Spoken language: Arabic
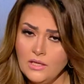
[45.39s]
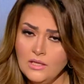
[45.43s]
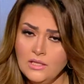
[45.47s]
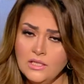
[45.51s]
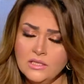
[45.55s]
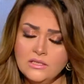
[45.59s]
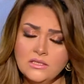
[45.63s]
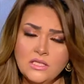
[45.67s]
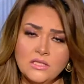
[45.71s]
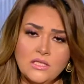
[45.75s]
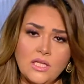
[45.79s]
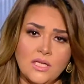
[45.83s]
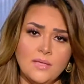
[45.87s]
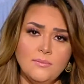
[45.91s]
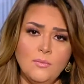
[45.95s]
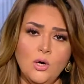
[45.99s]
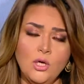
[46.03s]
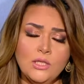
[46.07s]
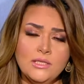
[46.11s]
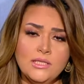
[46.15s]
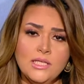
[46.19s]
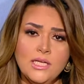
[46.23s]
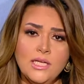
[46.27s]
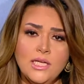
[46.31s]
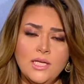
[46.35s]

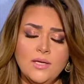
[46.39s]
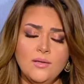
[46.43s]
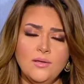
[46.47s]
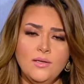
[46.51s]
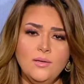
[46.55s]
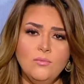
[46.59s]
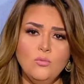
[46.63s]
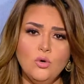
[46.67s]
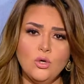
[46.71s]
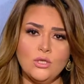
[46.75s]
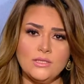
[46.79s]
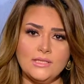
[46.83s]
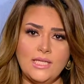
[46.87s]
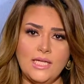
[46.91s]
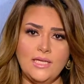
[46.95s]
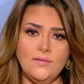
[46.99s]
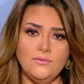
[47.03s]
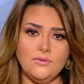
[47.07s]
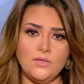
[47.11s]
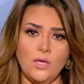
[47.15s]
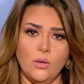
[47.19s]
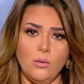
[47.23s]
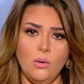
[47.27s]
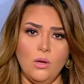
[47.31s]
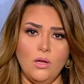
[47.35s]
للتطعيمات لمختلف
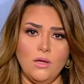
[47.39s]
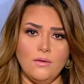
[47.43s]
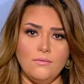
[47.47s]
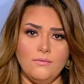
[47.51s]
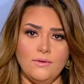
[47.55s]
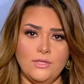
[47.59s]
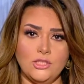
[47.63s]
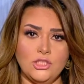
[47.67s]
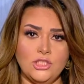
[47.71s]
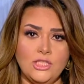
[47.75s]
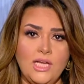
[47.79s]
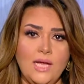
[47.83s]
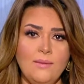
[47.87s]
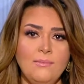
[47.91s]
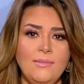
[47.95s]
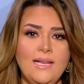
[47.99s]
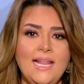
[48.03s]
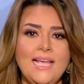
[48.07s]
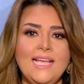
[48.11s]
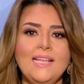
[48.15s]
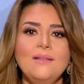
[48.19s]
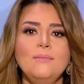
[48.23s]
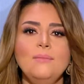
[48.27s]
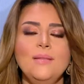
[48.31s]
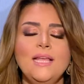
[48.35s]
طوائف الشعب
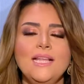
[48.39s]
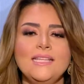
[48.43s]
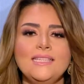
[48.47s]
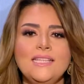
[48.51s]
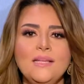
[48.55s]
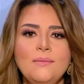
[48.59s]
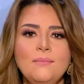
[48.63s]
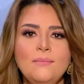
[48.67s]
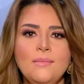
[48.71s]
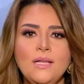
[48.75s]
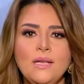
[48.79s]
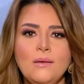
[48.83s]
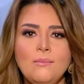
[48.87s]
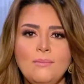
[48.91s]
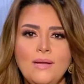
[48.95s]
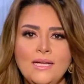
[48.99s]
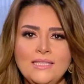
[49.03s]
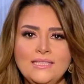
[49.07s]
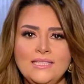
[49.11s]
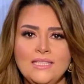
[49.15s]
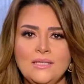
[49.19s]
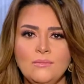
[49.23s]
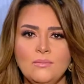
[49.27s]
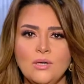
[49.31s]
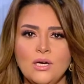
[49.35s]
لكن بيتم
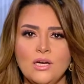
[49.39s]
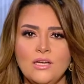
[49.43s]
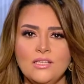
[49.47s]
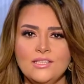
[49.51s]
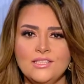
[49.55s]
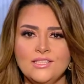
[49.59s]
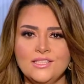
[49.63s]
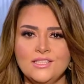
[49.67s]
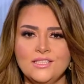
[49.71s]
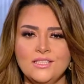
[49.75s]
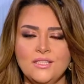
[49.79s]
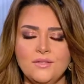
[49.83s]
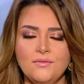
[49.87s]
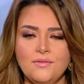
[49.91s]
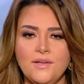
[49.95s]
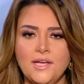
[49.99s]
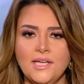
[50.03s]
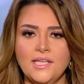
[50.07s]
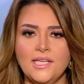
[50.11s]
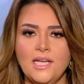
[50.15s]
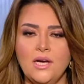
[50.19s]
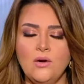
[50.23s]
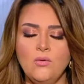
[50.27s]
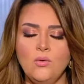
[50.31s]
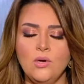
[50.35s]
البدء بخط الدفاع
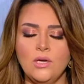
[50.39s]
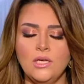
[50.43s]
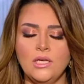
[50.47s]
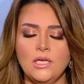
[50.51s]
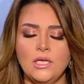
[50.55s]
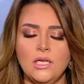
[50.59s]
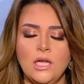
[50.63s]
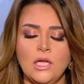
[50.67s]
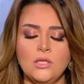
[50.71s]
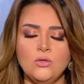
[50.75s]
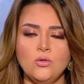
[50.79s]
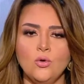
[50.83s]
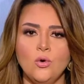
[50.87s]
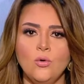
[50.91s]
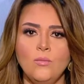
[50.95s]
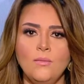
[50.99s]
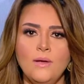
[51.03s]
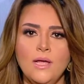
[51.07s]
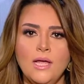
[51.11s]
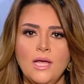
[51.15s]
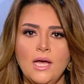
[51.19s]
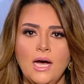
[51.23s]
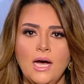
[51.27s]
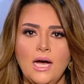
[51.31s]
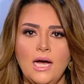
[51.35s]
الأول للأطقم
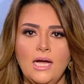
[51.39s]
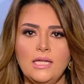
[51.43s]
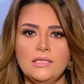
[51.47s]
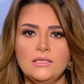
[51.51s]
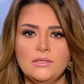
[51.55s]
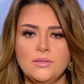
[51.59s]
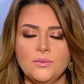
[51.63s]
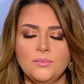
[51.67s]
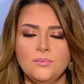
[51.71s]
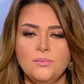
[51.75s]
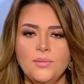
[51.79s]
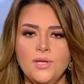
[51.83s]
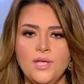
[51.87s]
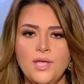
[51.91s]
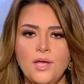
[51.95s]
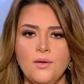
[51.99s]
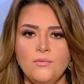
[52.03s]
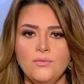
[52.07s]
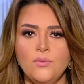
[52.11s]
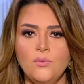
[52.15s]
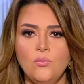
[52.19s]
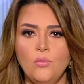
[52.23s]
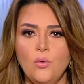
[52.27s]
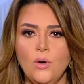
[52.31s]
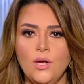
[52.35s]
الطبية
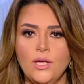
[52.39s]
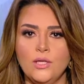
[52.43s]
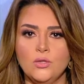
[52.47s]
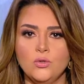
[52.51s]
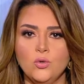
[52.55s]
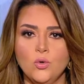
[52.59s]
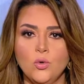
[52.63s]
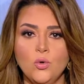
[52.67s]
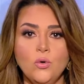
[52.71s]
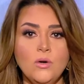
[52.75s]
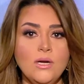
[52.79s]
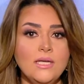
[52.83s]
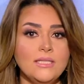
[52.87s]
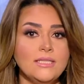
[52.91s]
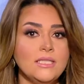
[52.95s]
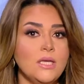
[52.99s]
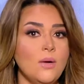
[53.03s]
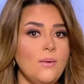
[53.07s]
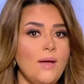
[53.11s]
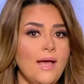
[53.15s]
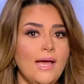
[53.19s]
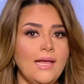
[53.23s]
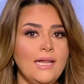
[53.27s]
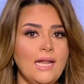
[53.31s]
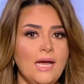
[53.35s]
في مواجهة كورونا
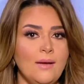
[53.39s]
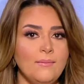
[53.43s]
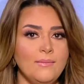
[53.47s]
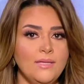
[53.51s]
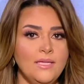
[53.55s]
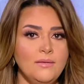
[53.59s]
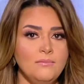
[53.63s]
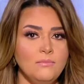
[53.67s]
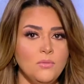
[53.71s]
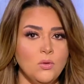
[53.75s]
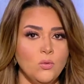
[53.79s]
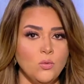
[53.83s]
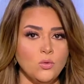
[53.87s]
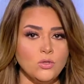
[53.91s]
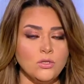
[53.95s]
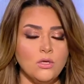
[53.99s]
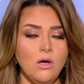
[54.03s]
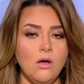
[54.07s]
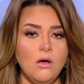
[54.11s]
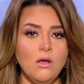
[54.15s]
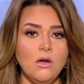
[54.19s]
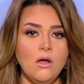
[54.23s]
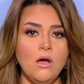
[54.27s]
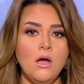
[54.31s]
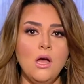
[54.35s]
سواء العاملين
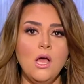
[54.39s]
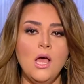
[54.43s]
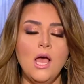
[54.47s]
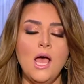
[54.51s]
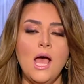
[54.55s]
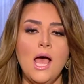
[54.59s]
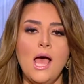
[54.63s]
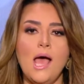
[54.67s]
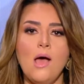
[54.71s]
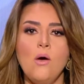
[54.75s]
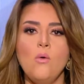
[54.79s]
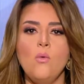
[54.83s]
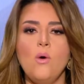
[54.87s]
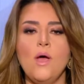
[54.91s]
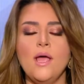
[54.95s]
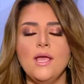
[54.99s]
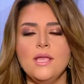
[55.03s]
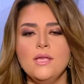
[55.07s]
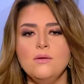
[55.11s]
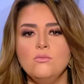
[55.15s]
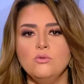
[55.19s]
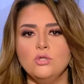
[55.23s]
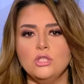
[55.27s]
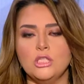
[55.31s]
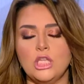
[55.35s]
بالوزارة أو
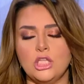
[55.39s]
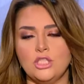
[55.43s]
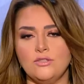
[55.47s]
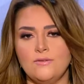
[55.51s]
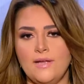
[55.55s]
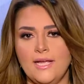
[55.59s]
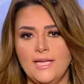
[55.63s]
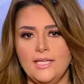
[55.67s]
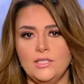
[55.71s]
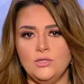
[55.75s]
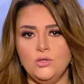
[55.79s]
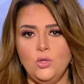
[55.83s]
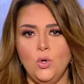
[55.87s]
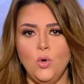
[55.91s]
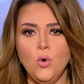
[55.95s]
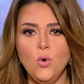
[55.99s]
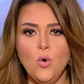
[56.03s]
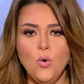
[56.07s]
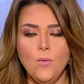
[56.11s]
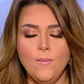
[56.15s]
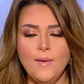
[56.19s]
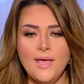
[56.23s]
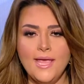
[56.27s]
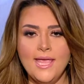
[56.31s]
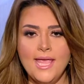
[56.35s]
أي مستشفيات
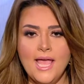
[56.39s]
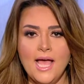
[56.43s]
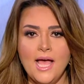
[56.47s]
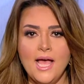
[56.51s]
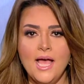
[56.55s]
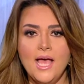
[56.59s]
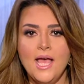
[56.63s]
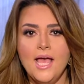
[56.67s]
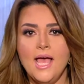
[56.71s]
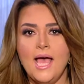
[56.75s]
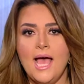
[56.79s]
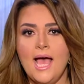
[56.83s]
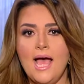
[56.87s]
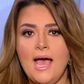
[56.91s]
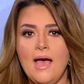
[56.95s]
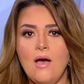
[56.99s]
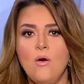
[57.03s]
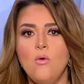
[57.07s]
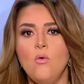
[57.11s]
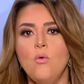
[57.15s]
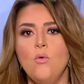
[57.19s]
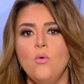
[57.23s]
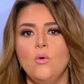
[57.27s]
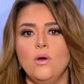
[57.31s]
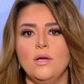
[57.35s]
حكومية
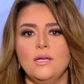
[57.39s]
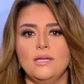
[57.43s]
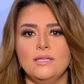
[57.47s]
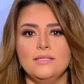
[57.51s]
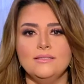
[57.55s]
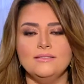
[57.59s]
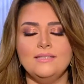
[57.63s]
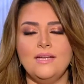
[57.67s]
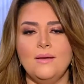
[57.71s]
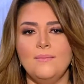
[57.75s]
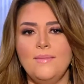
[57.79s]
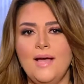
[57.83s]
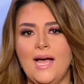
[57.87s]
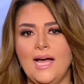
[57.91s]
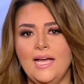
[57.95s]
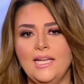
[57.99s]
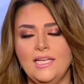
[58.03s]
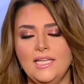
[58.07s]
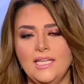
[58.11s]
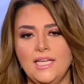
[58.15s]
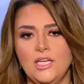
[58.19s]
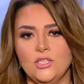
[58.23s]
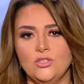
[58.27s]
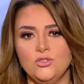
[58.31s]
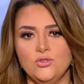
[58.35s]
أو آه، تابعة
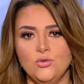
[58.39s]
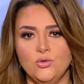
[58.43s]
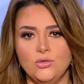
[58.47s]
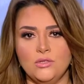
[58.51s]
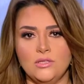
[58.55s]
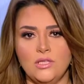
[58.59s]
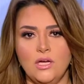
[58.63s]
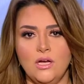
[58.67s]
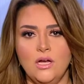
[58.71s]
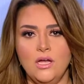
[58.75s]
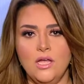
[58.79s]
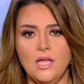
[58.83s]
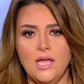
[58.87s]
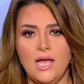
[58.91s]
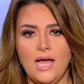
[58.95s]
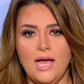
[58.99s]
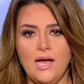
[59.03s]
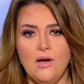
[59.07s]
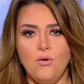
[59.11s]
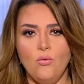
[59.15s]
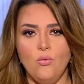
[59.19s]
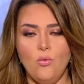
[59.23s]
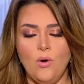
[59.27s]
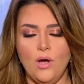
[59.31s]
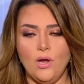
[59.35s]
للشرطة
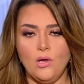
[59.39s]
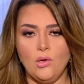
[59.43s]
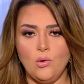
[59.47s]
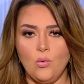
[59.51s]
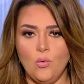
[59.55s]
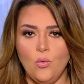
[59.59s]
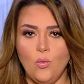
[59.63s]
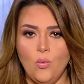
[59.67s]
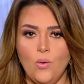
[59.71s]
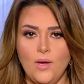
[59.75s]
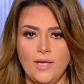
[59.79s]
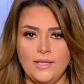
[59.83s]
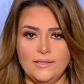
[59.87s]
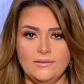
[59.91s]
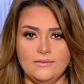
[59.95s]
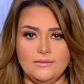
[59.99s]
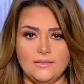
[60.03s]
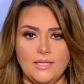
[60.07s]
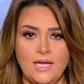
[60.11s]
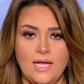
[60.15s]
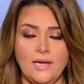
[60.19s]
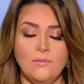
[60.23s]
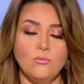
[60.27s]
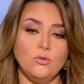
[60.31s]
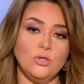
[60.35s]
أو القوات
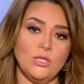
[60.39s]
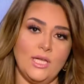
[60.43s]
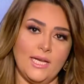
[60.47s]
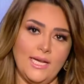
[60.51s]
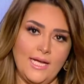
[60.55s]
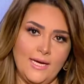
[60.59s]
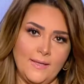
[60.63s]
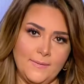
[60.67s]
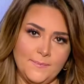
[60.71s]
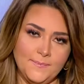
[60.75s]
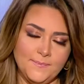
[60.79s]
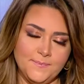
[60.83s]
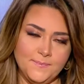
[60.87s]
المسلحة